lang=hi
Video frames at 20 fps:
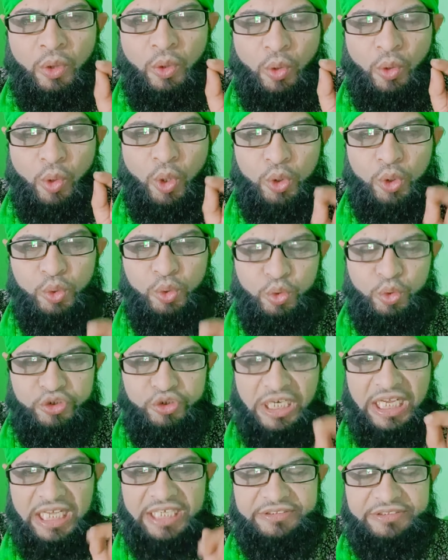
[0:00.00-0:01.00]
और
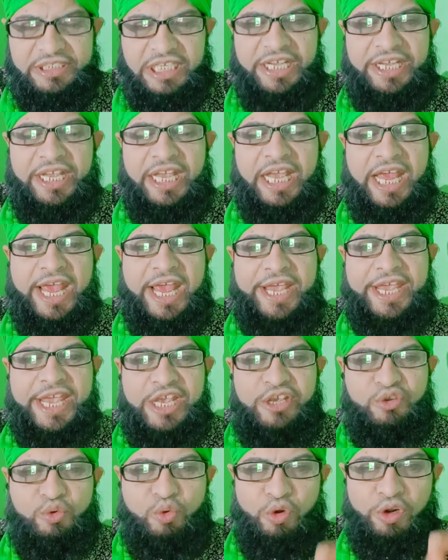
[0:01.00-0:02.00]
दूसरा इसका यह है कि
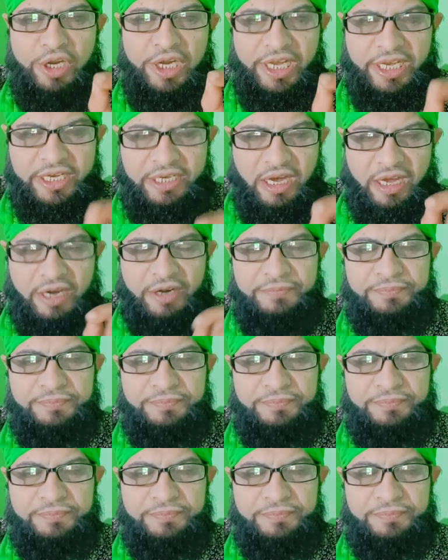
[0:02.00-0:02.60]
इसको लिख कर